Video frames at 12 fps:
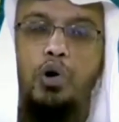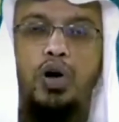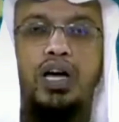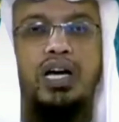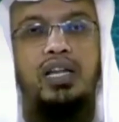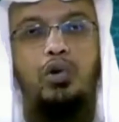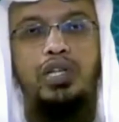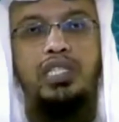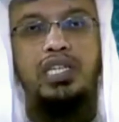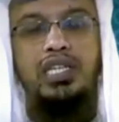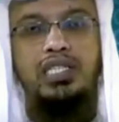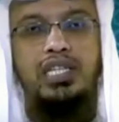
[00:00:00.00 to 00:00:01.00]
বর্ণাকারী
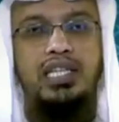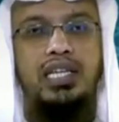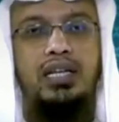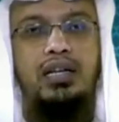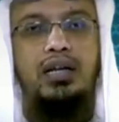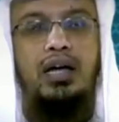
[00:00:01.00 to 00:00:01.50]
রয়েছেন যাদের